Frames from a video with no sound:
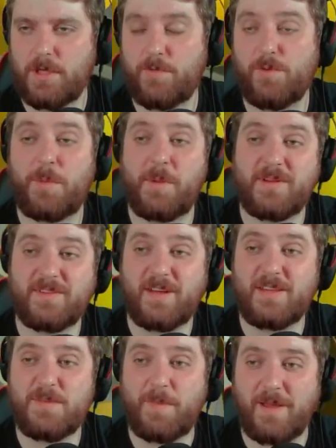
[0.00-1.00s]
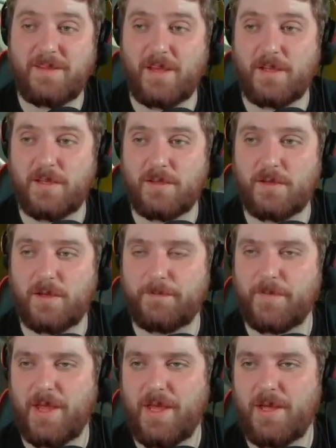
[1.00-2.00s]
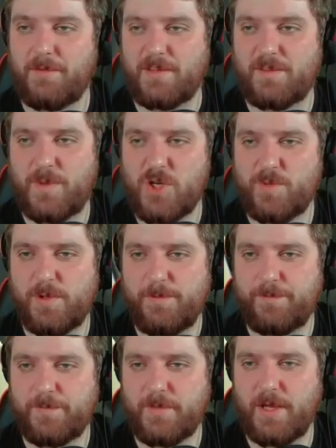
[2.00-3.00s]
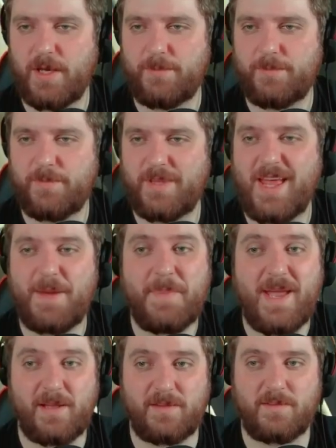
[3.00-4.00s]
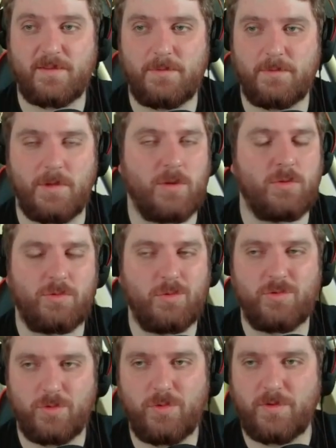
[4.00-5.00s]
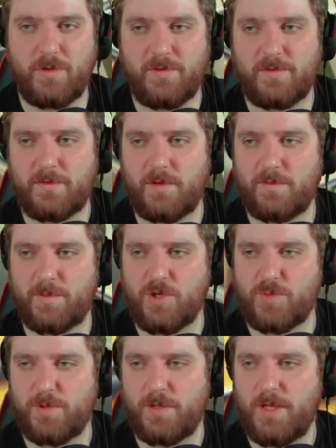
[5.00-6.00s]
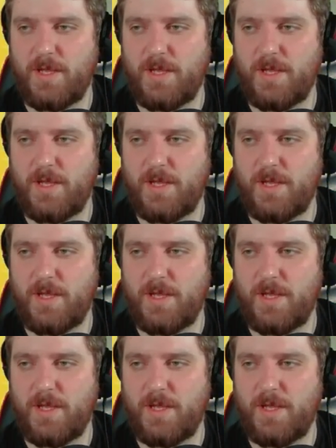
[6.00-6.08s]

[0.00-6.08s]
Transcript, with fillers: obwohl man meine Sachen nicht Beiträge nennen kann. Weil zum Beispiel ähm, der Herr Merz, ne, nur, nur, so, nur so als, als Beispiel.